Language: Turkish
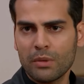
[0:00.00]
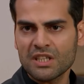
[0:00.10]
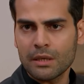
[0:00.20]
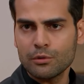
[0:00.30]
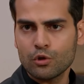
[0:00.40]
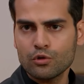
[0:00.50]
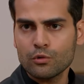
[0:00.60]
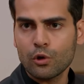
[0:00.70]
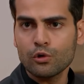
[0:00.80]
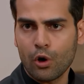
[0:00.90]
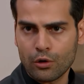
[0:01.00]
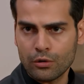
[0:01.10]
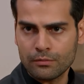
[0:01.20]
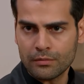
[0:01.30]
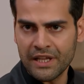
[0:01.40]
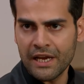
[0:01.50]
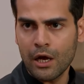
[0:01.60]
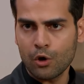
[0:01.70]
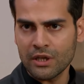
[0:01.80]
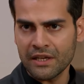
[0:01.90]
Bunun başka bir çözüm yolu yok.
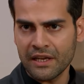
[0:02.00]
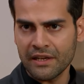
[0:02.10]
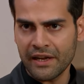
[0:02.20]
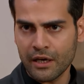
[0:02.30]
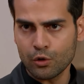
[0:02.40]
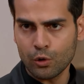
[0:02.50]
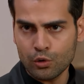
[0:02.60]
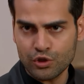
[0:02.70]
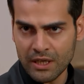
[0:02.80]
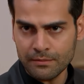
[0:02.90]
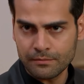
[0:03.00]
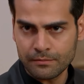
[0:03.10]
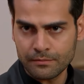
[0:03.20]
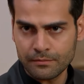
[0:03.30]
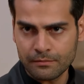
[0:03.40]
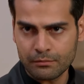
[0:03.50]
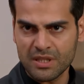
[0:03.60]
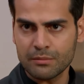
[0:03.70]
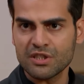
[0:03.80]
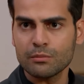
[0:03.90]
Leyla orada annenlere yakın oldukça
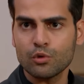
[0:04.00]
bizim